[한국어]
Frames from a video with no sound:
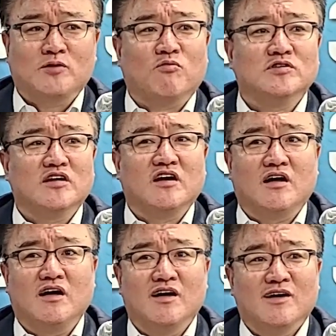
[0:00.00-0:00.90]

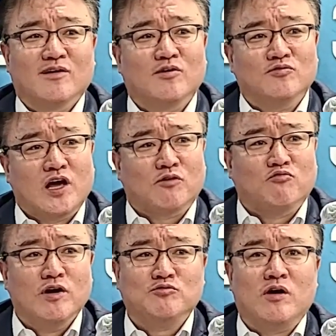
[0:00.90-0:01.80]
동정이나 거기
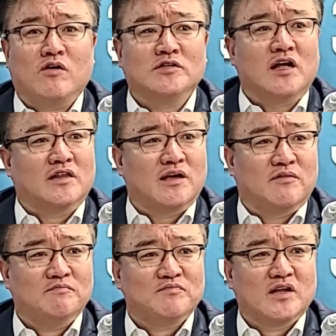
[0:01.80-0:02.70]
구해주려고 해서는 안 돼요.
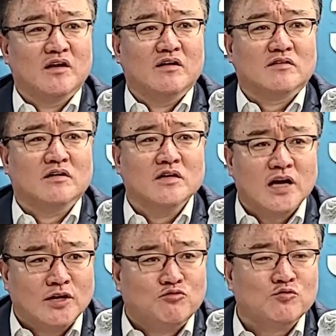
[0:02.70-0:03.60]
더
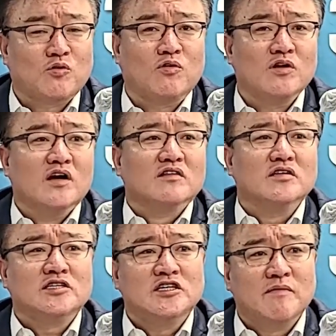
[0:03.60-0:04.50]
이게 죽도록 더
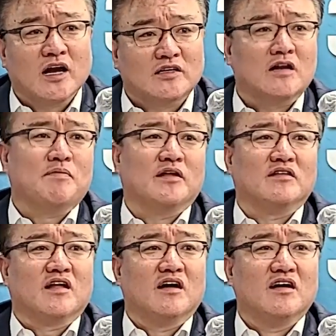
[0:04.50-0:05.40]
심하게 때려펴야
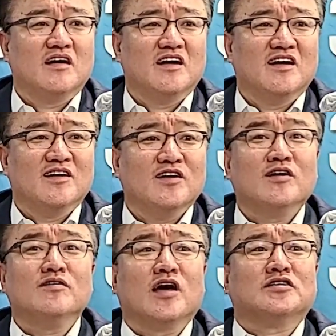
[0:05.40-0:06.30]
된다.
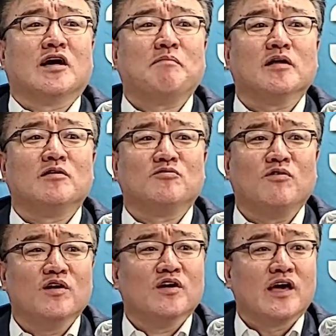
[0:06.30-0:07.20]
이건 이게
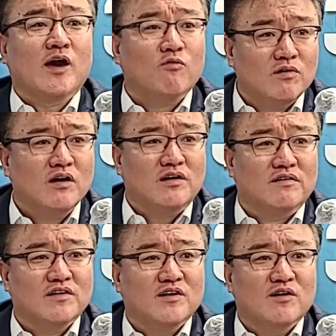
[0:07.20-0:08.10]
자파들도 해온 거예요.
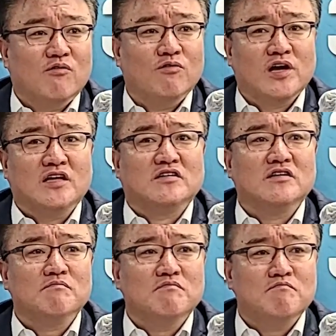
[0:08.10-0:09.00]
어리기
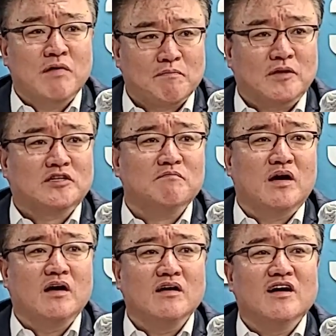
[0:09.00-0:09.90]
저희는
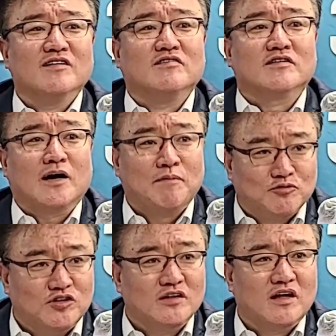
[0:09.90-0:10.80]
1배1배더
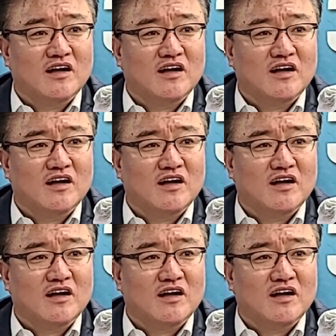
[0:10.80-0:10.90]
갚아주게 된다.